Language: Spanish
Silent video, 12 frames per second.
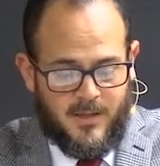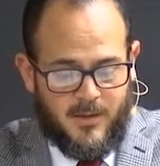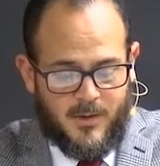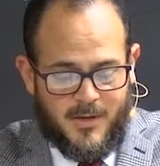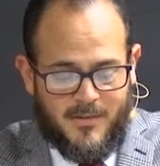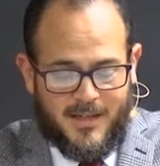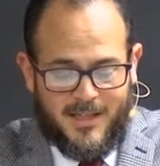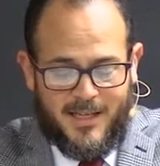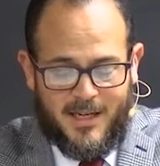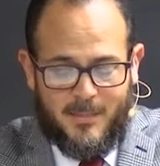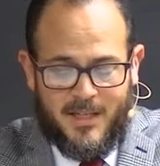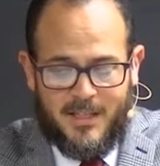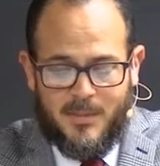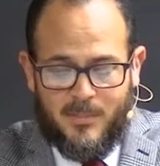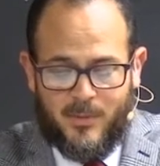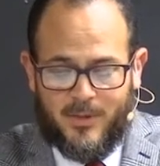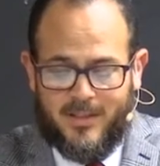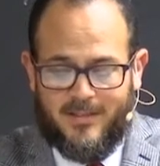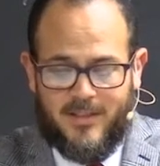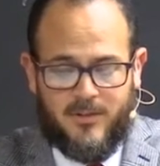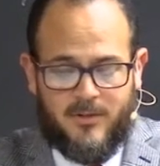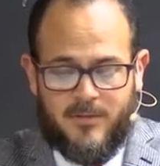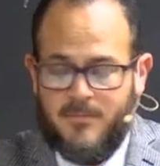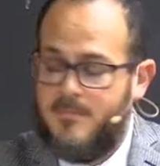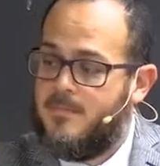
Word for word: Lo que verdaderamente importa es esto.